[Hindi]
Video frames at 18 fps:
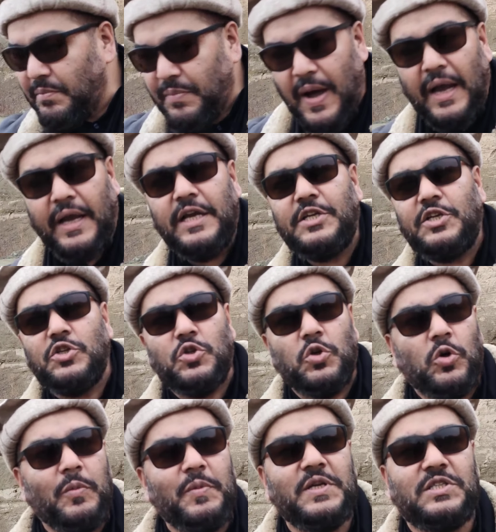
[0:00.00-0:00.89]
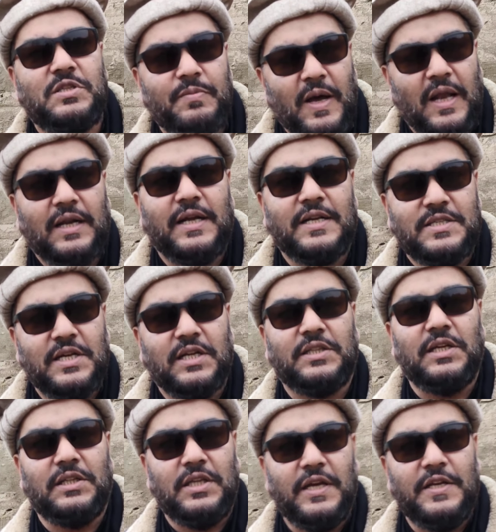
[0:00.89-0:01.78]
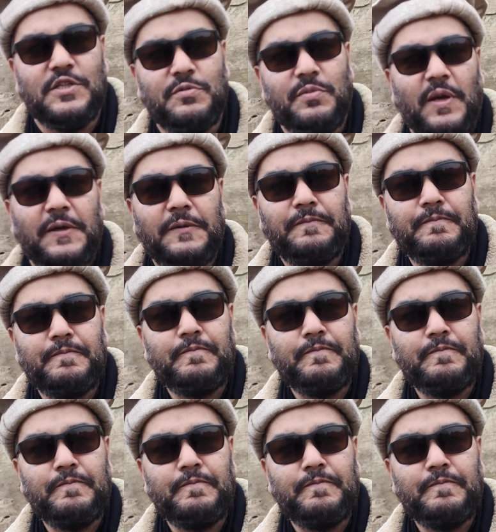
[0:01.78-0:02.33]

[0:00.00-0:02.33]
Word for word: हम बाकी चीज़ों को भी इस्तेमाल कर सकते थे इसमें